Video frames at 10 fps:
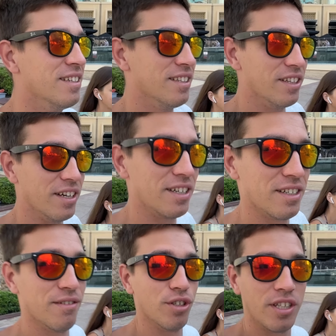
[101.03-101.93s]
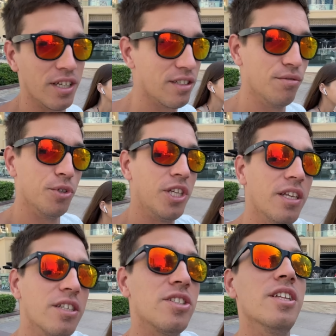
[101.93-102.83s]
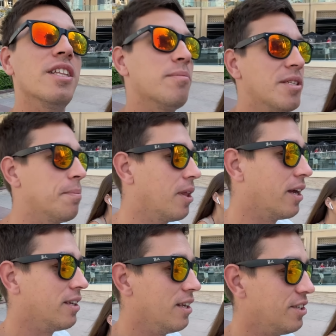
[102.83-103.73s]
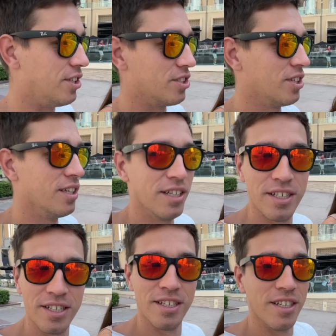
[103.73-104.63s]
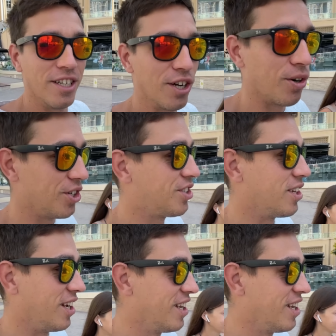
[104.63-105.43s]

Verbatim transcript: Да, вот я думаю, едешь ты на этом зиплайне, летишь, и хочется